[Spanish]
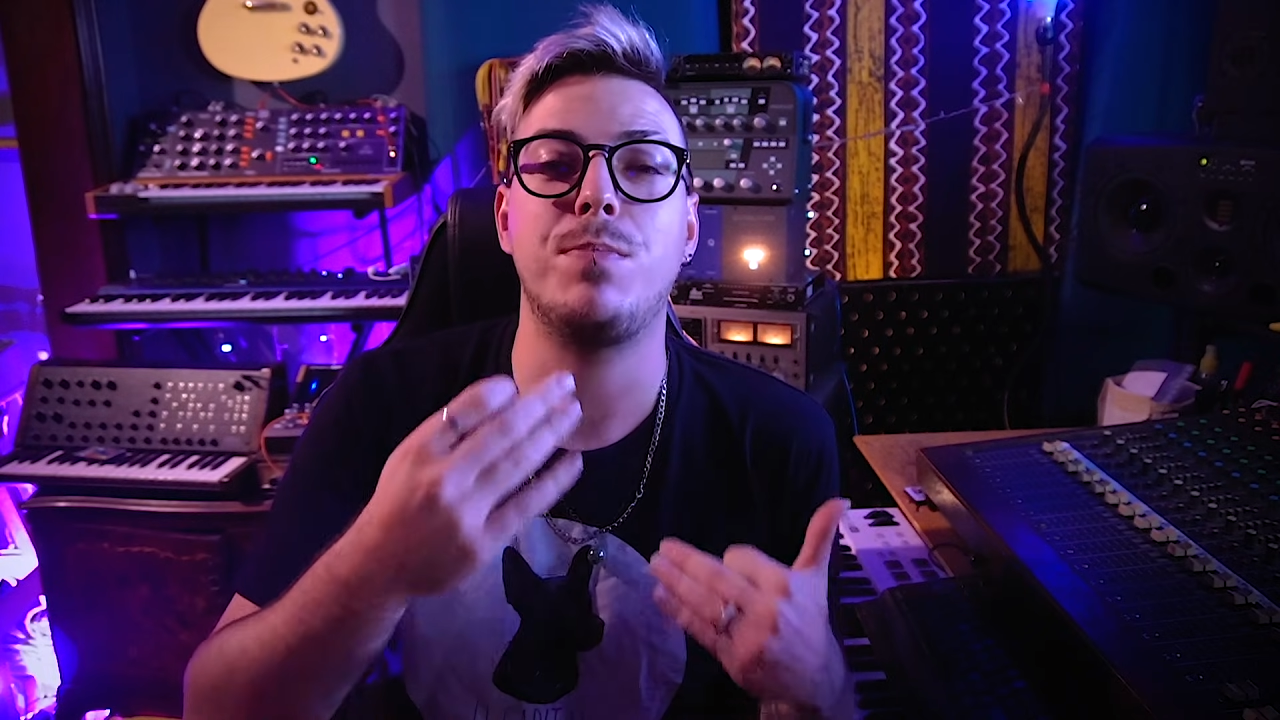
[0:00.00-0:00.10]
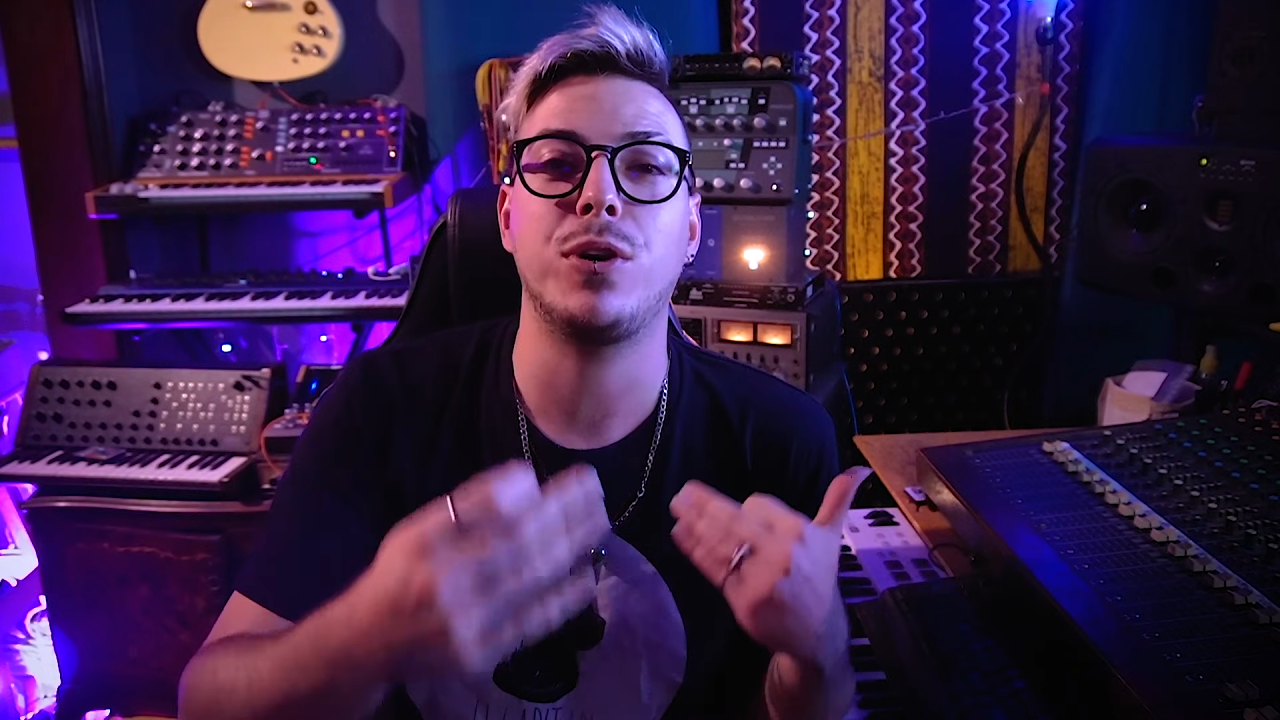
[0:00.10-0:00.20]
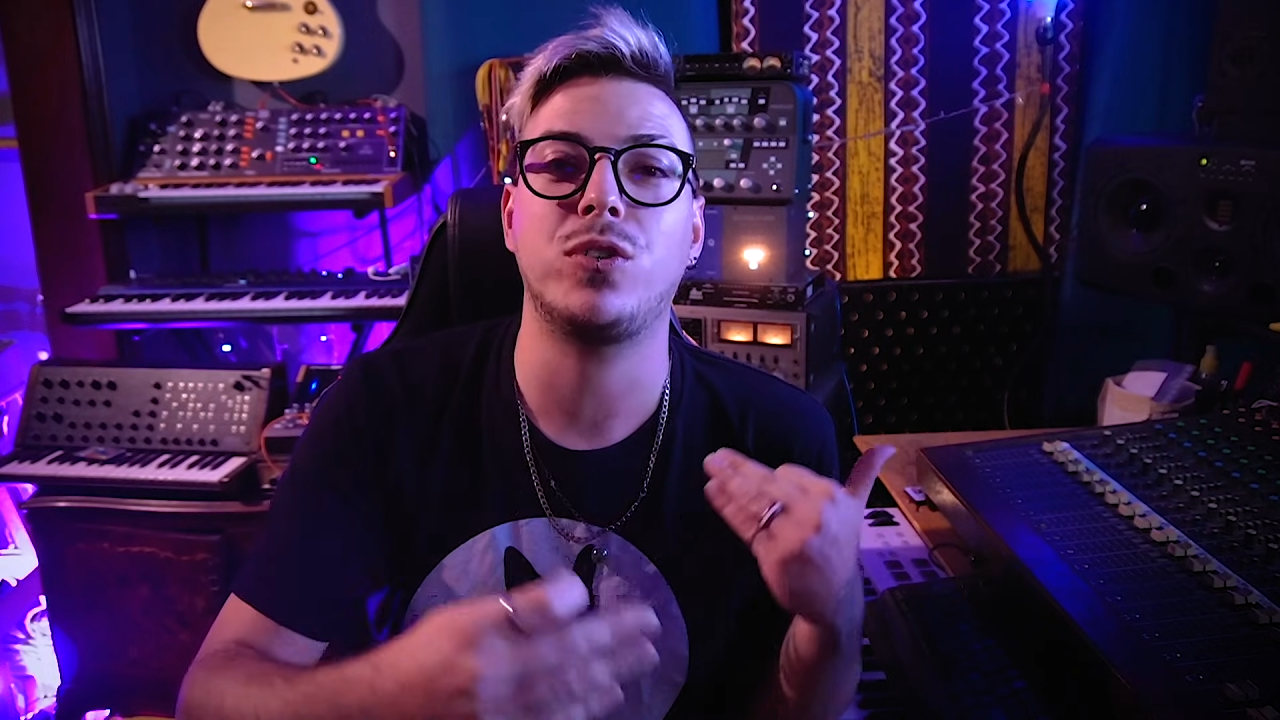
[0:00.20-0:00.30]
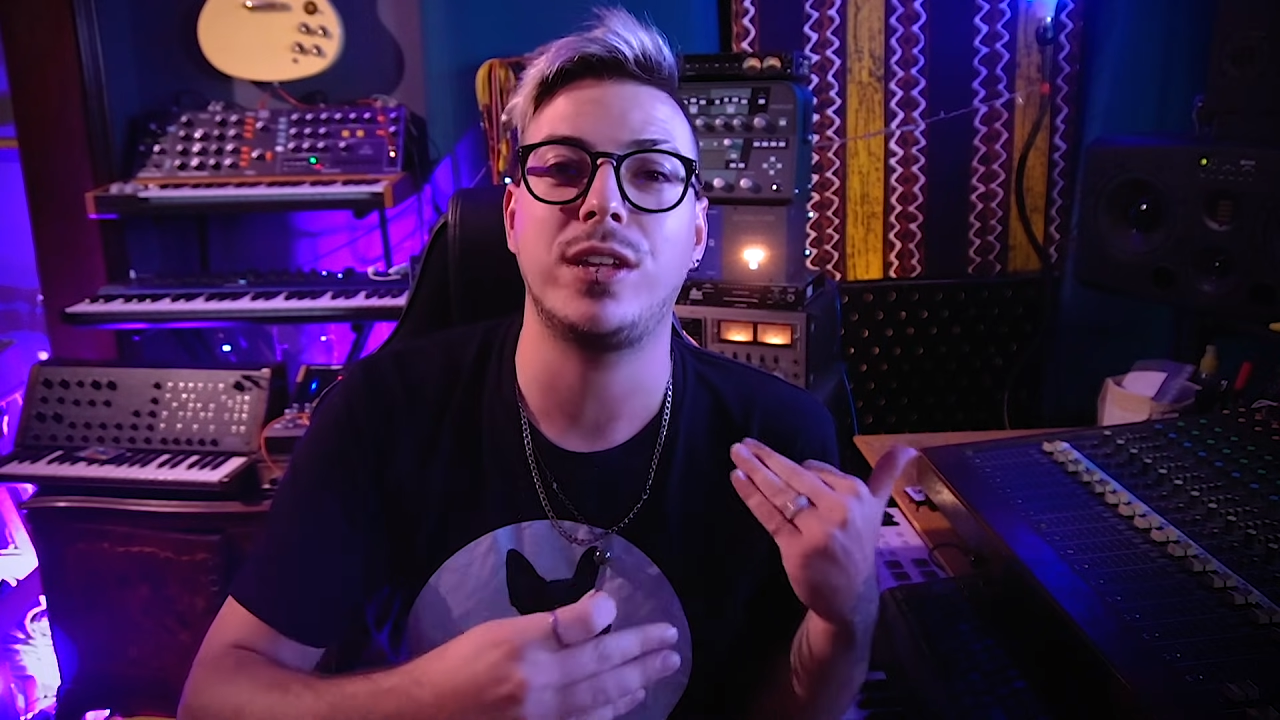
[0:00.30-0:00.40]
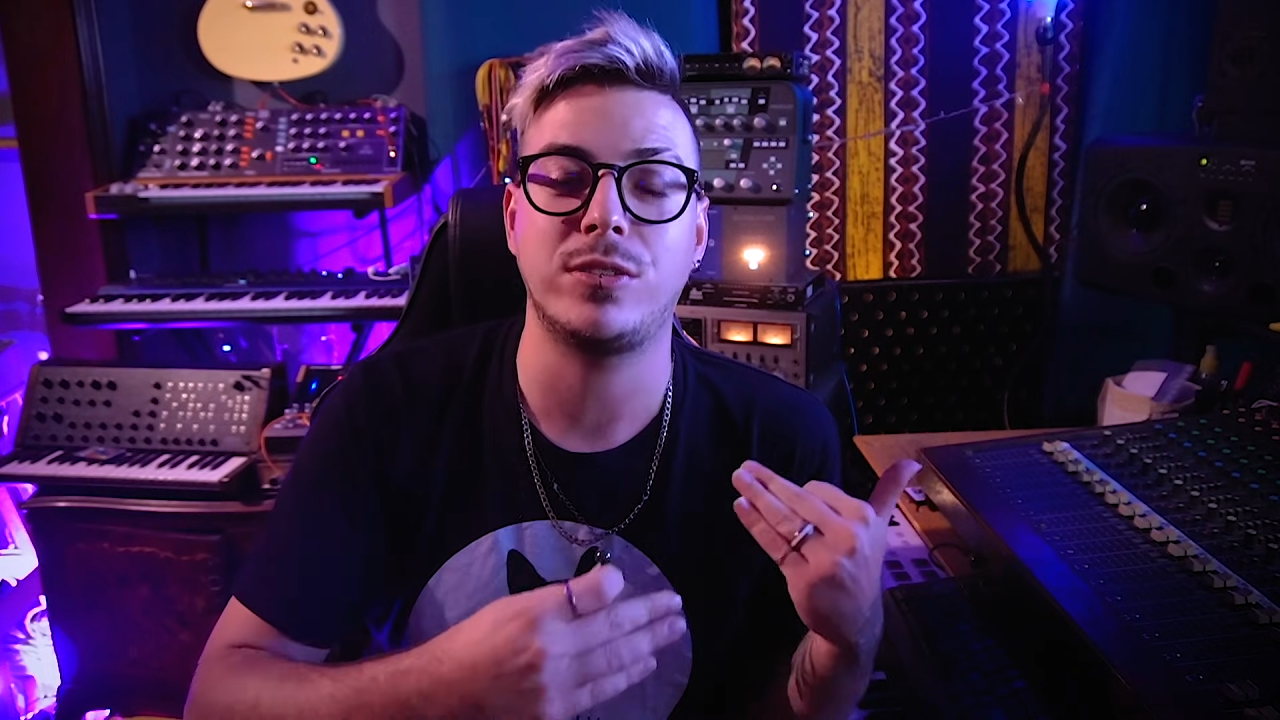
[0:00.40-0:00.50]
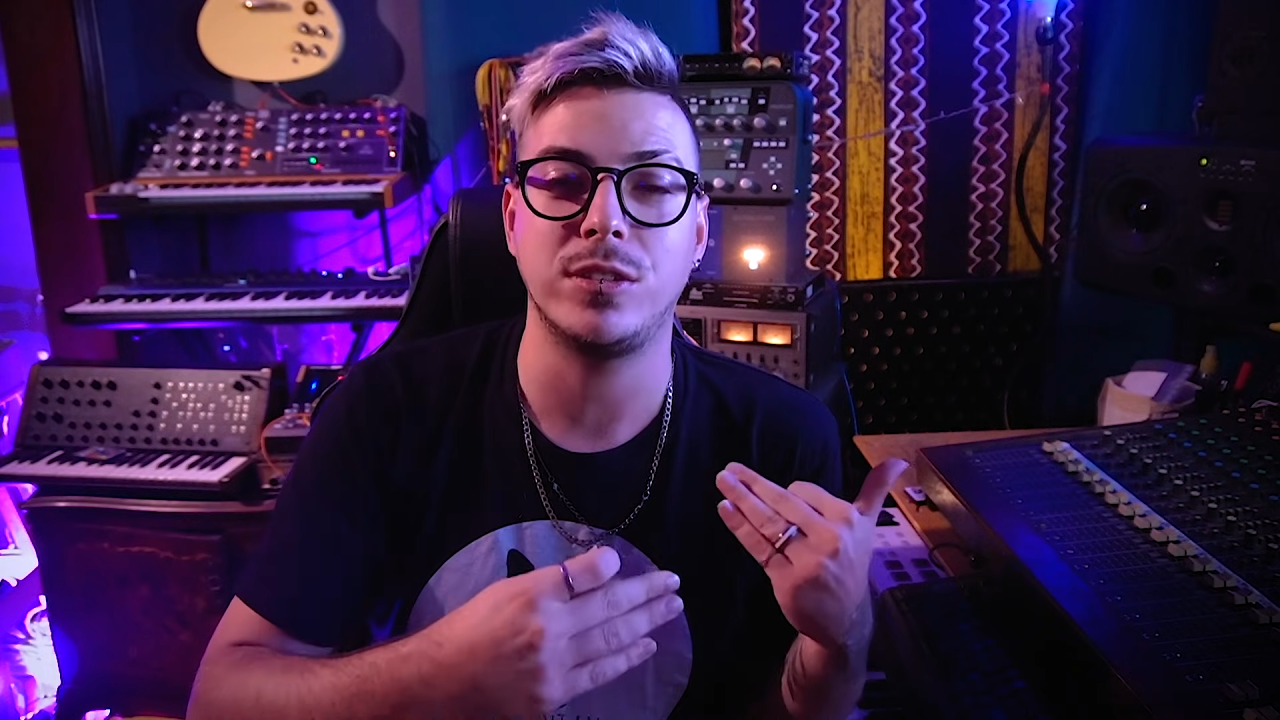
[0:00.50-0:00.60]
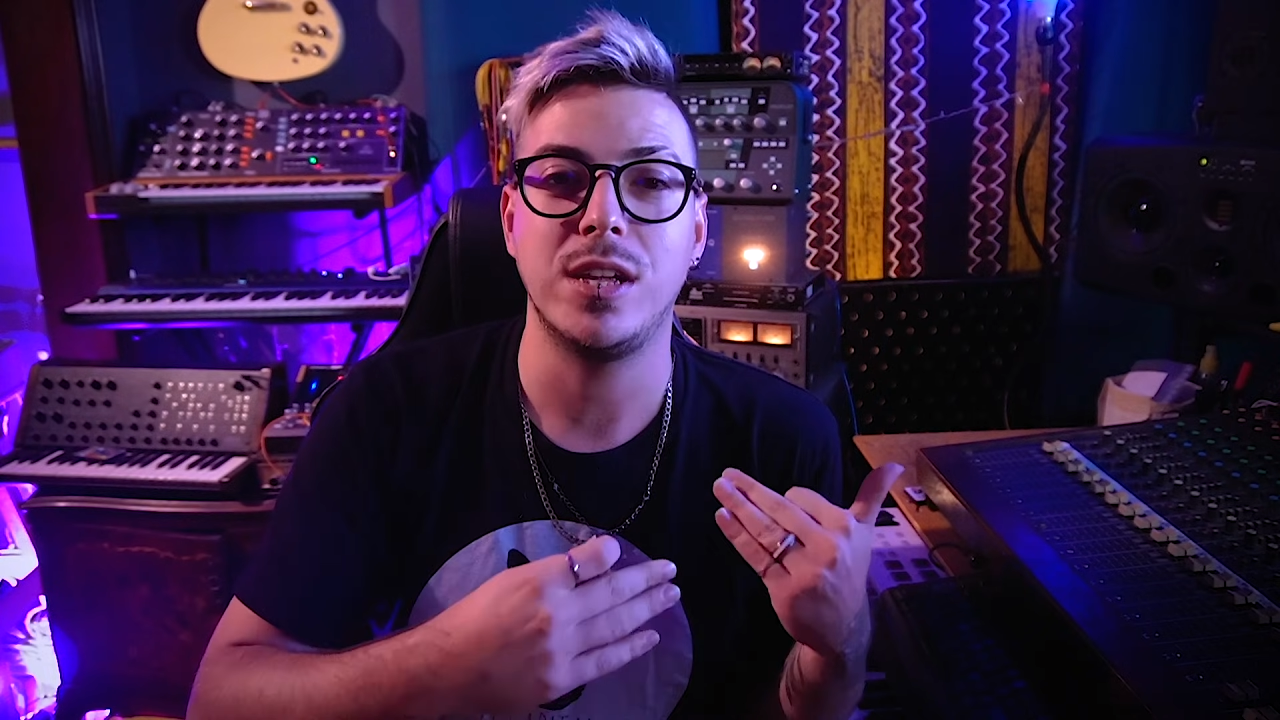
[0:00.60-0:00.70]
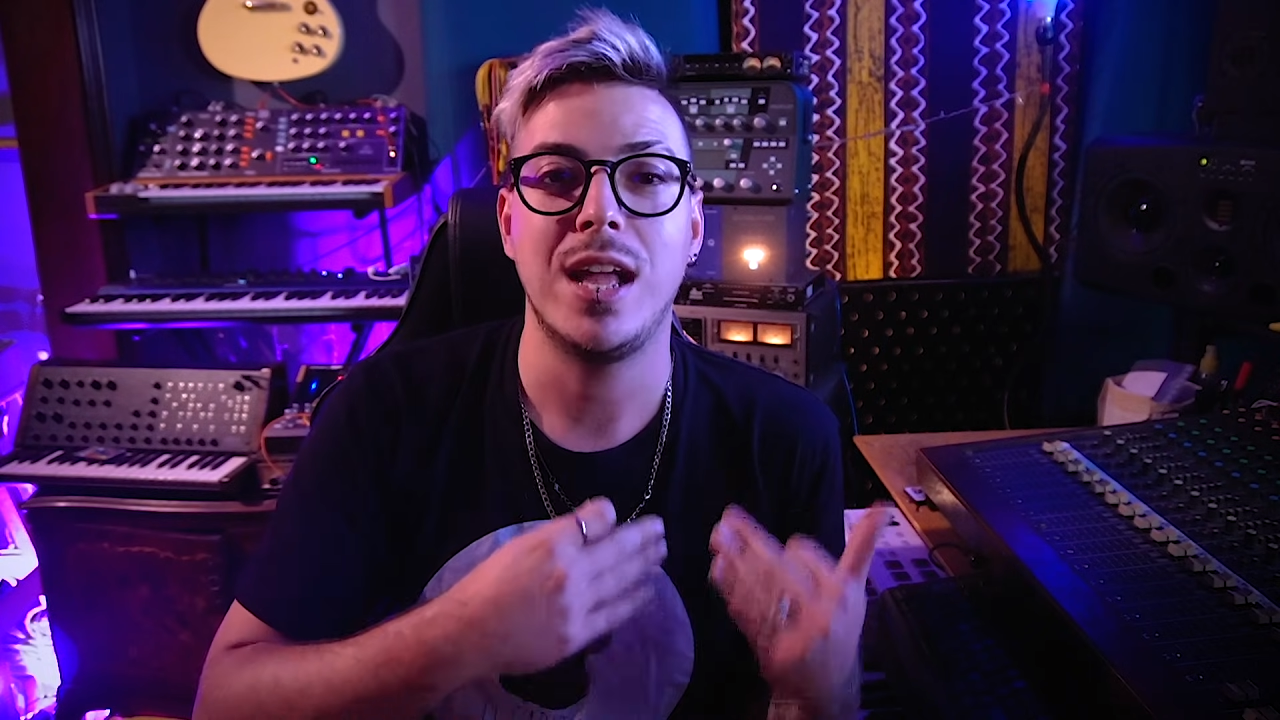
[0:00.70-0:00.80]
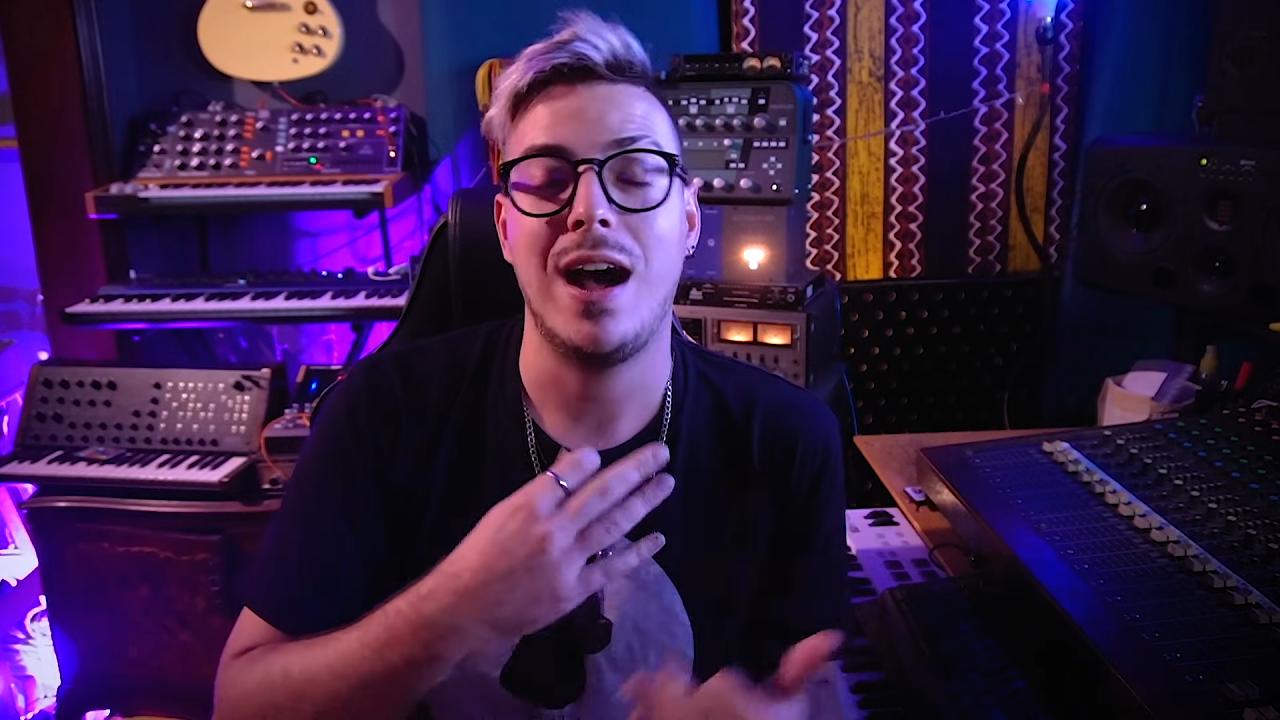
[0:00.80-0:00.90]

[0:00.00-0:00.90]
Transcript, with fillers: proceso.